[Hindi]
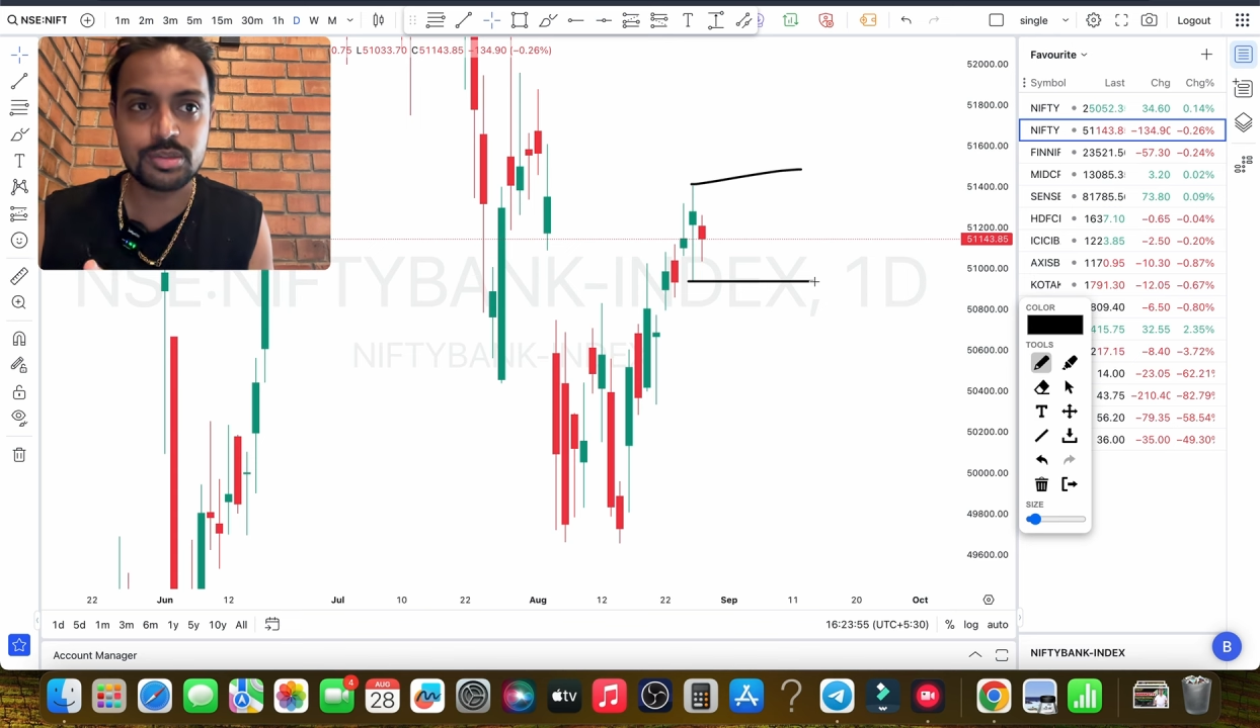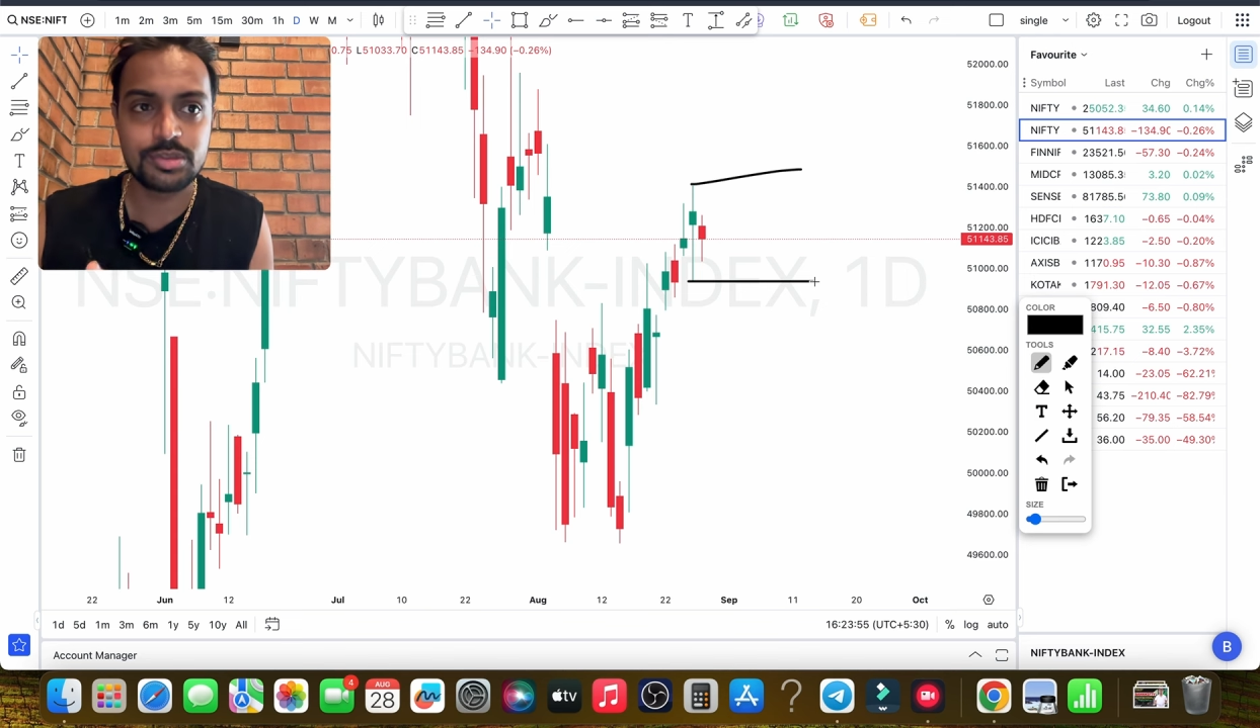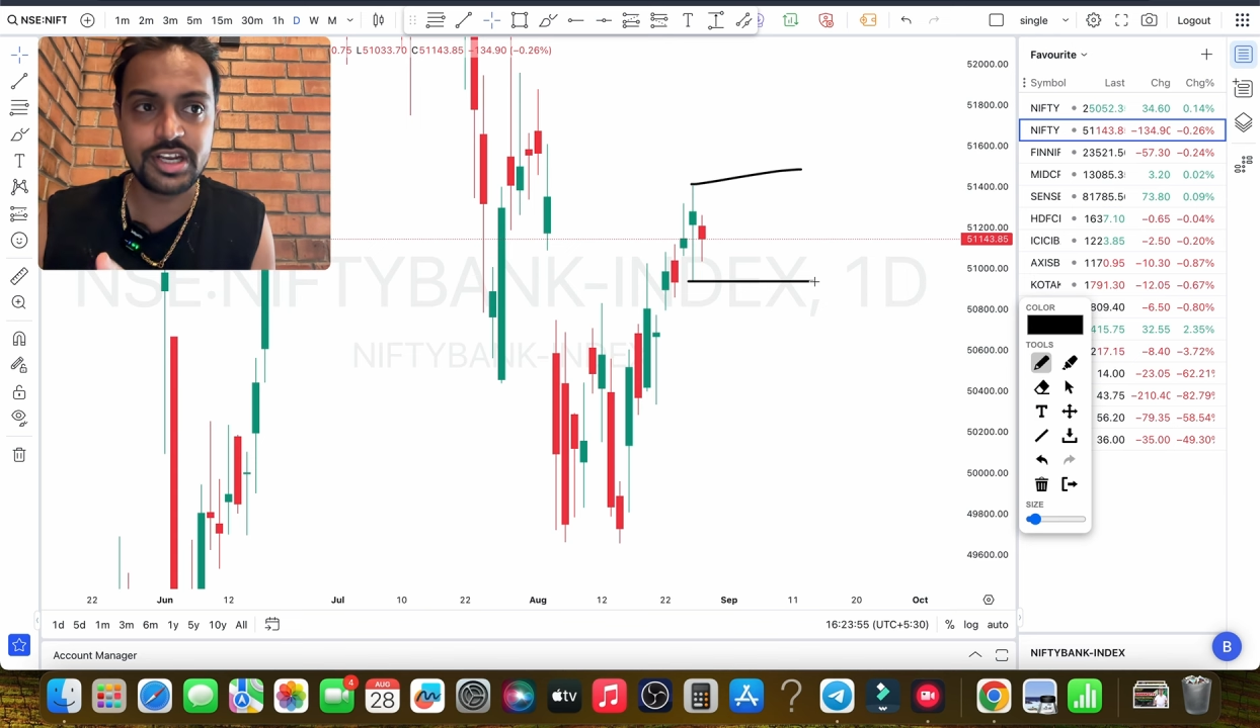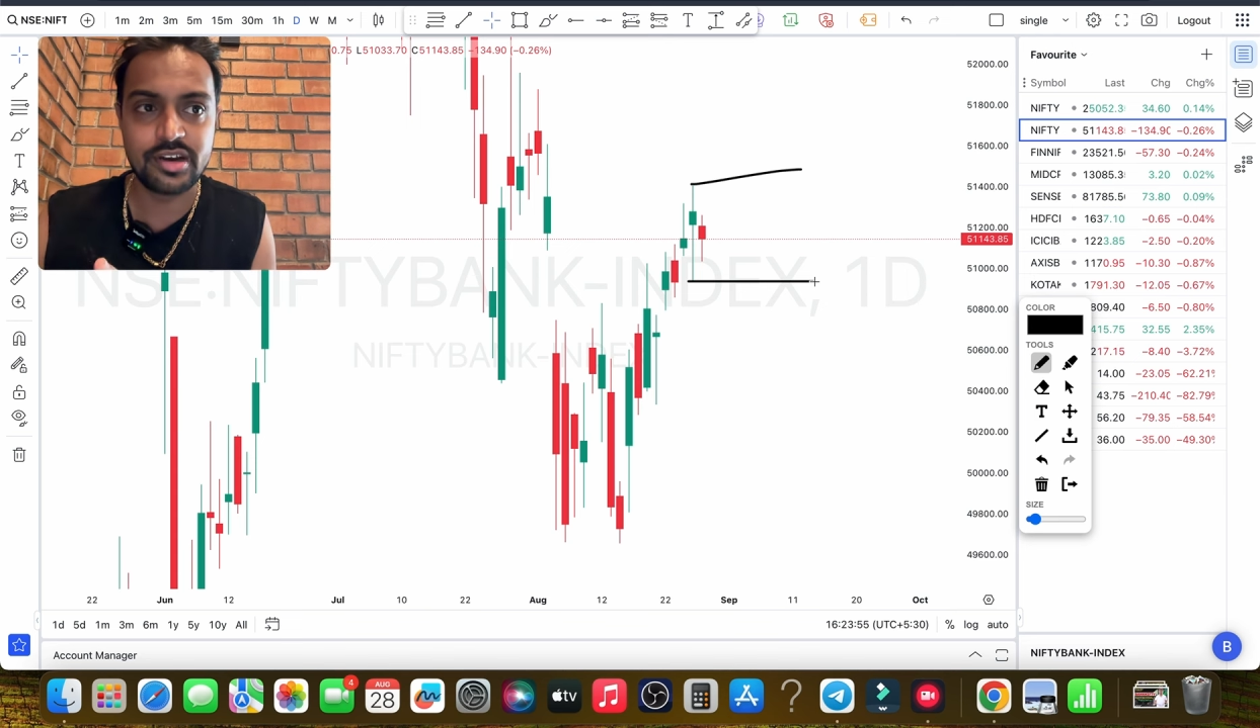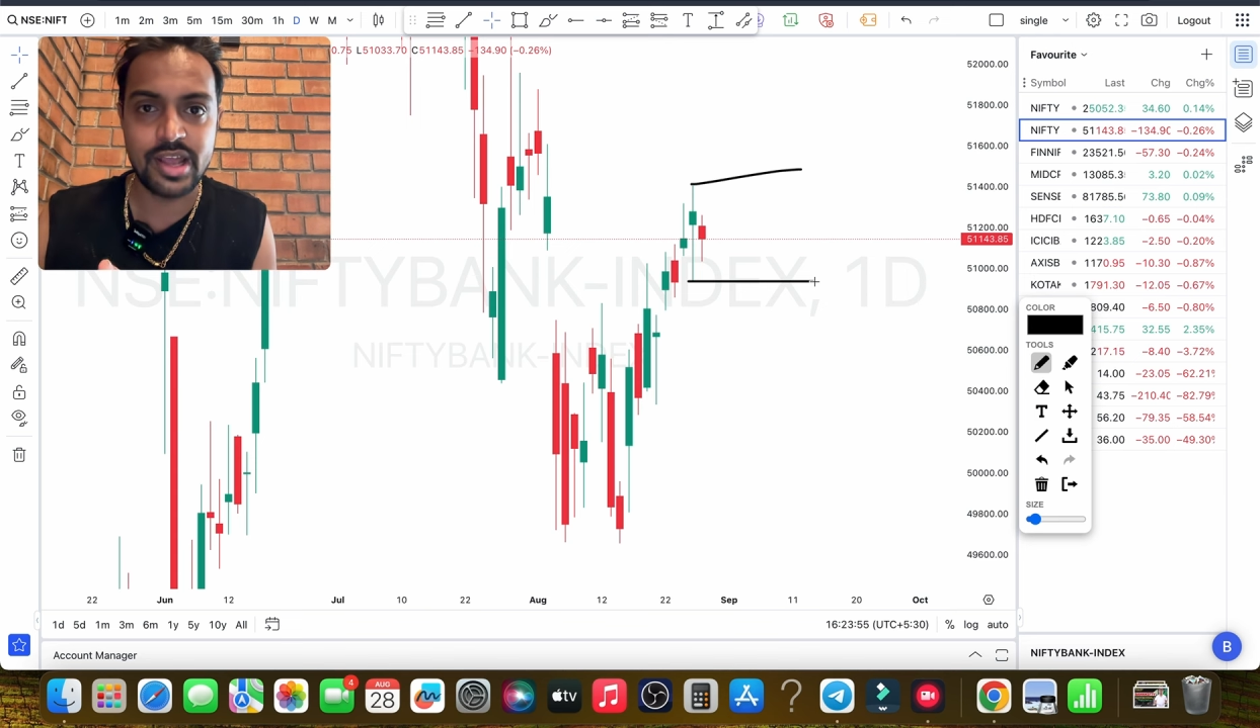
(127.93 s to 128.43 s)

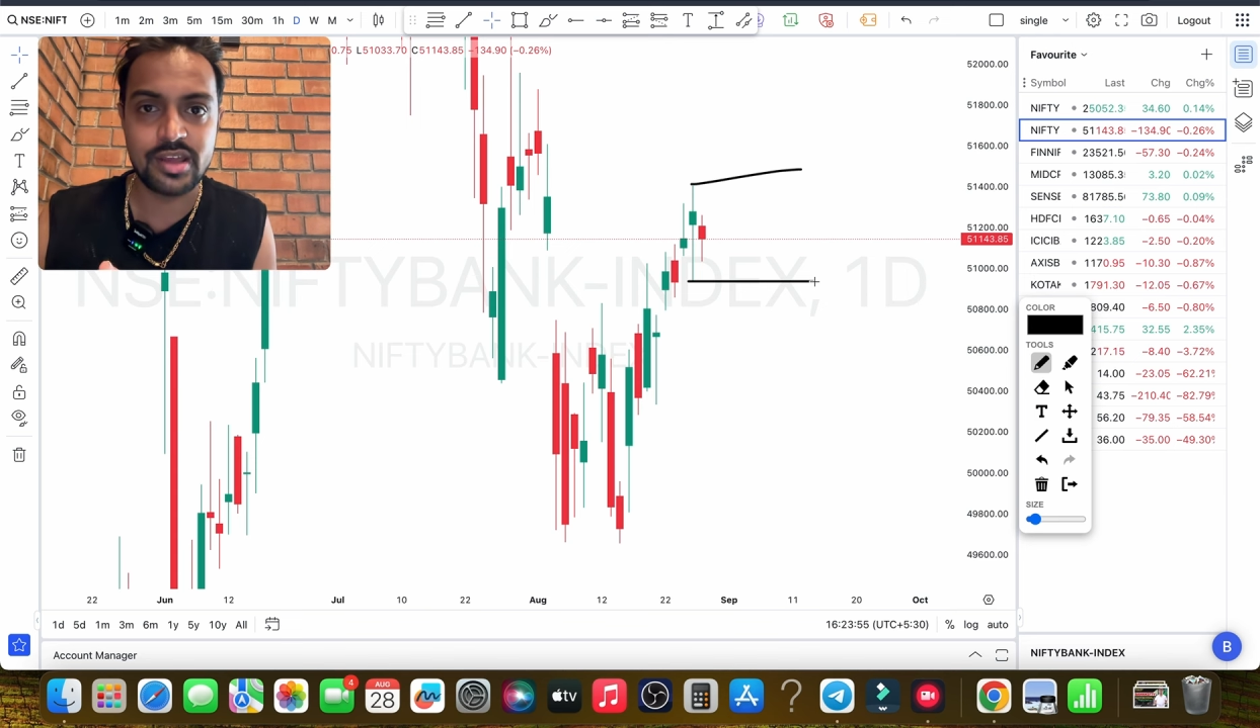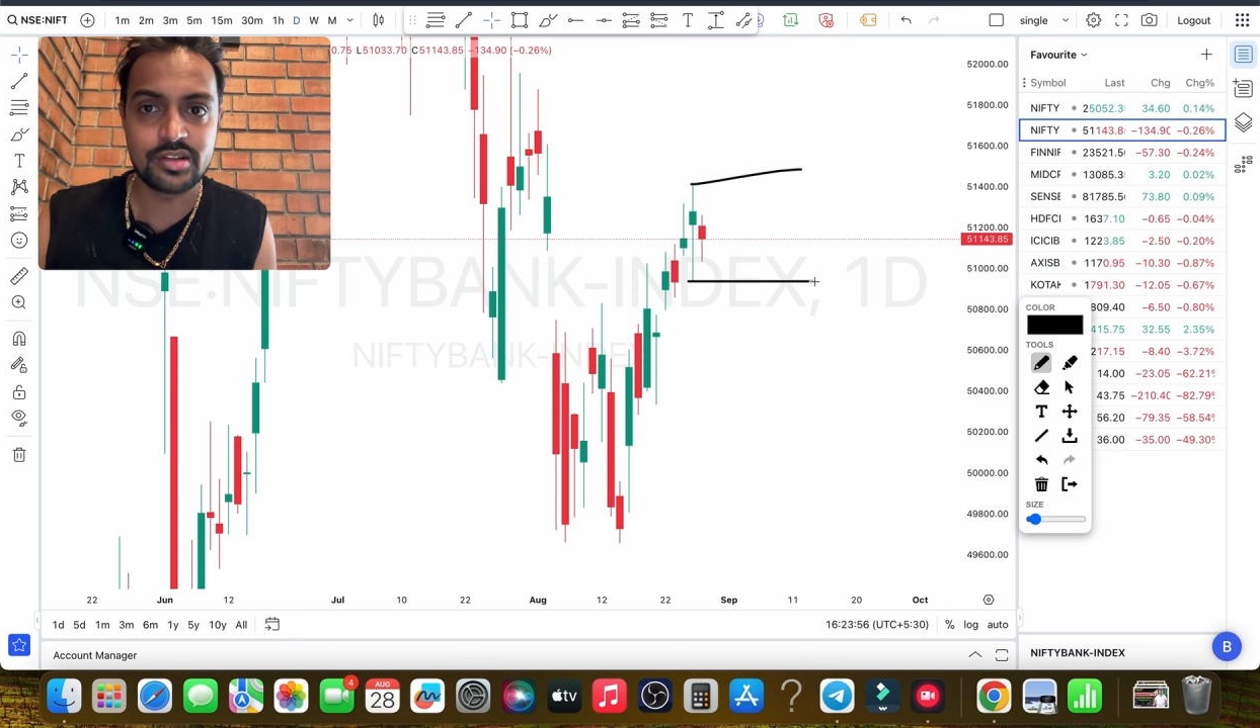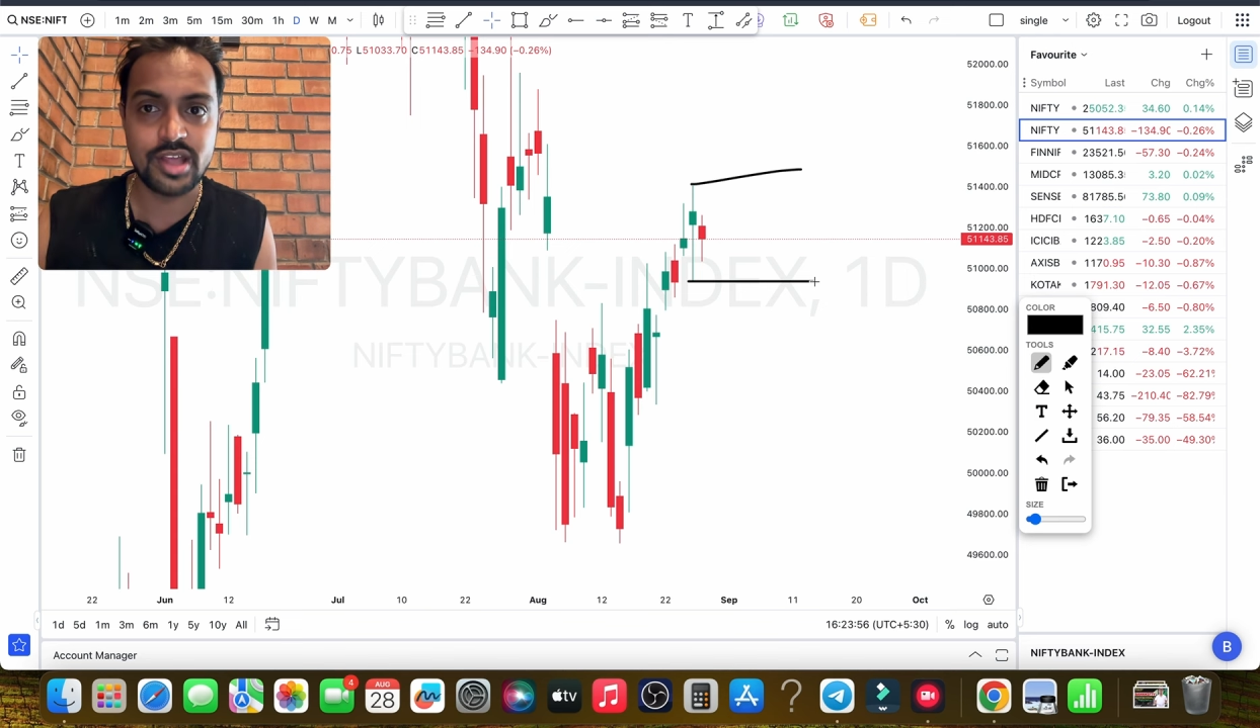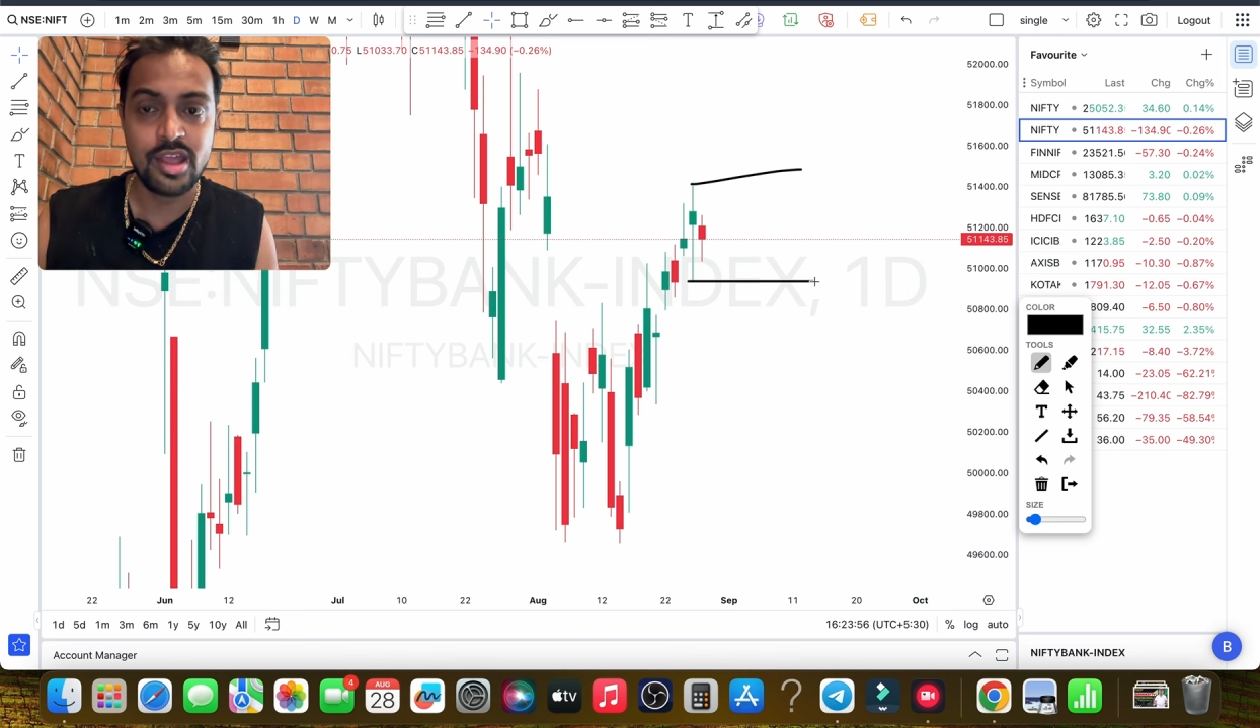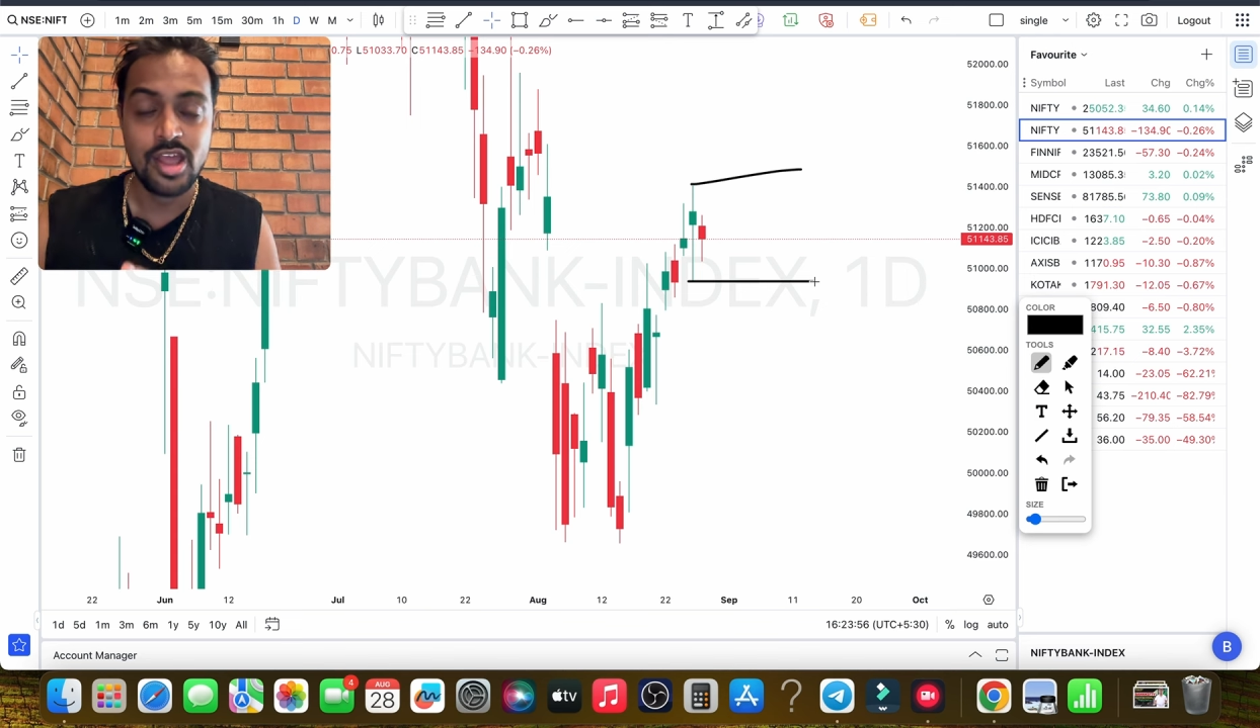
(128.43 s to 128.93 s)
समझने की ट्राई
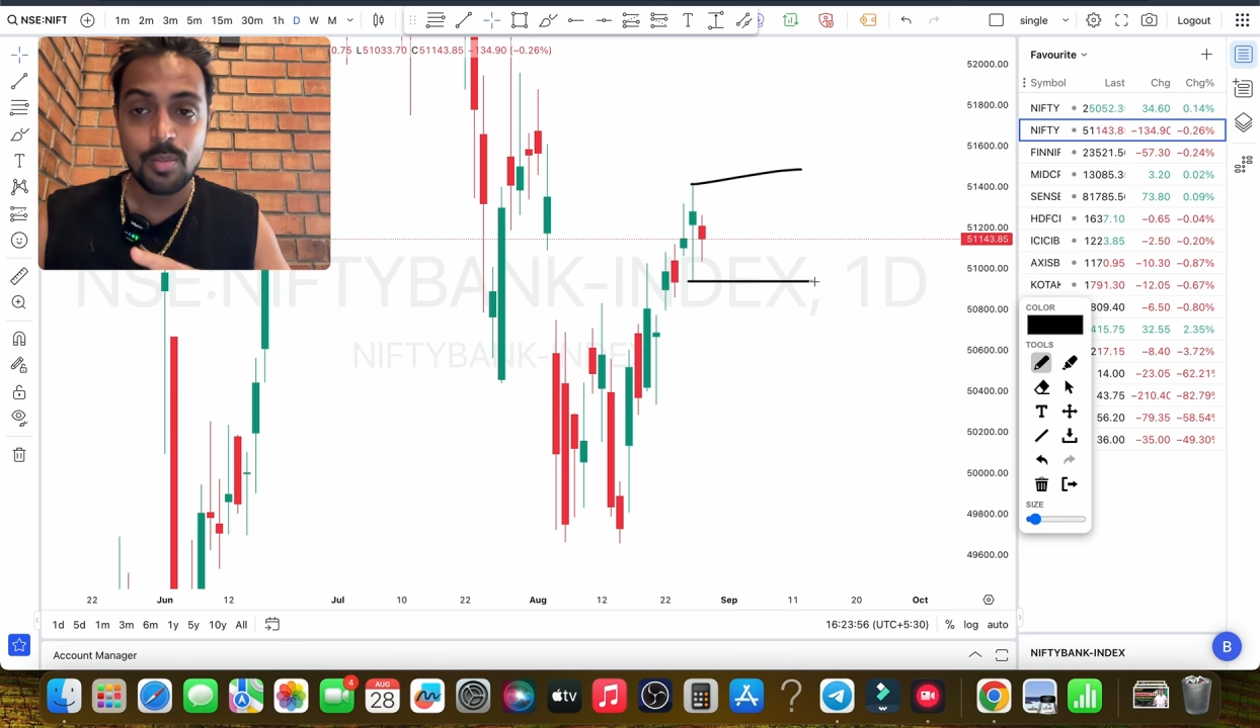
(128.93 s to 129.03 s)
करता है